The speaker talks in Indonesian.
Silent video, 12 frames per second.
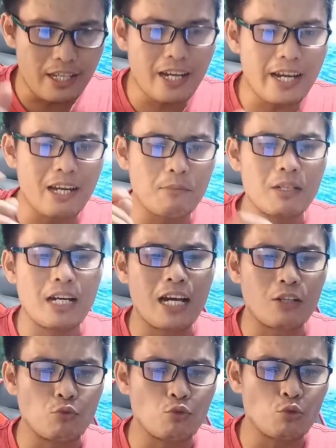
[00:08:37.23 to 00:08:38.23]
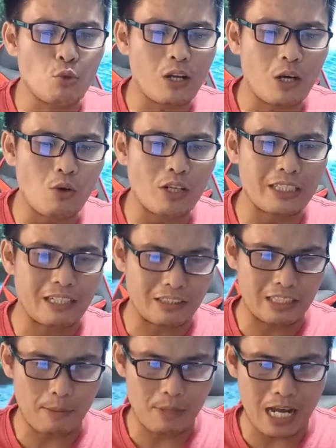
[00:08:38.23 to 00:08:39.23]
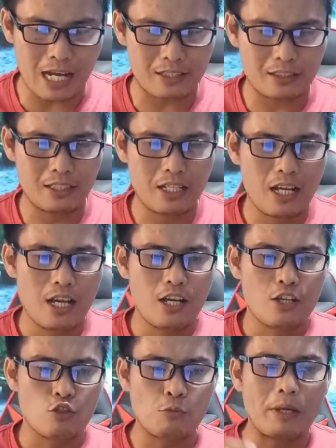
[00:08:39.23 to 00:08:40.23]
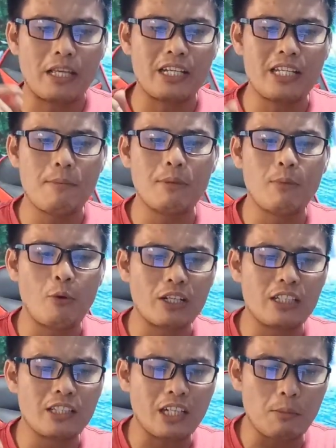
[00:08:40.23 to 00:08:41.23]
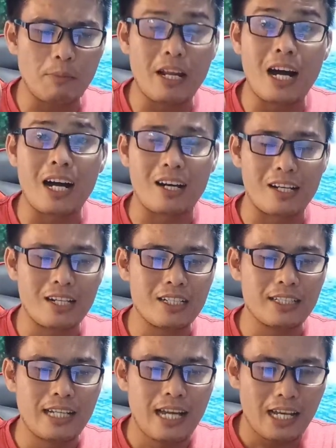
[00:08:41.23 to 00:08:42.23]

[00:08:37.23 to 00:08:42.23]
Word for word: Ia yang benar untuk orang-orang yang tidak benar. Supaya ia membawa kita kepada Allah.